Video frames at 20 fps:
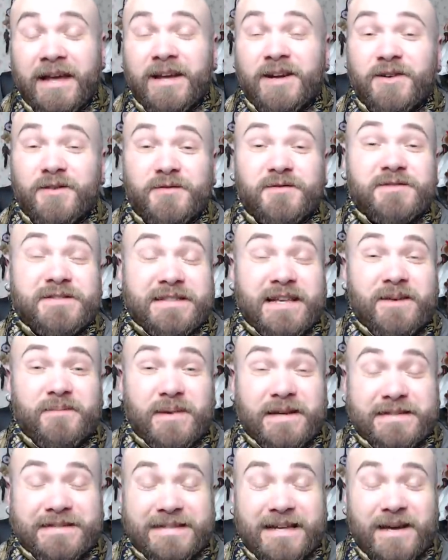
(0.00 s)
que vous avez
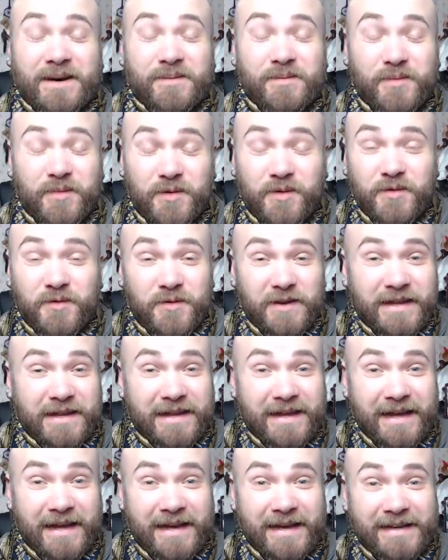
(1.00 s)
passé un bon
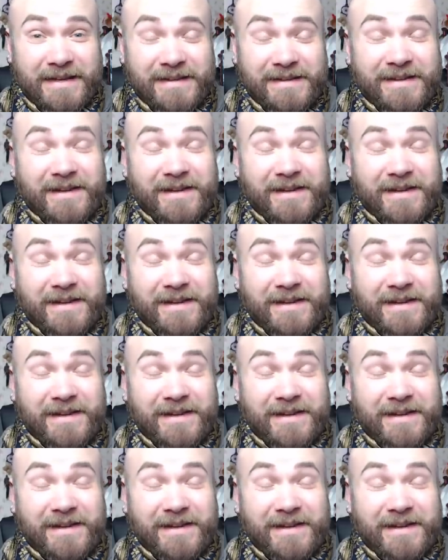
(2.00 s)
week-end.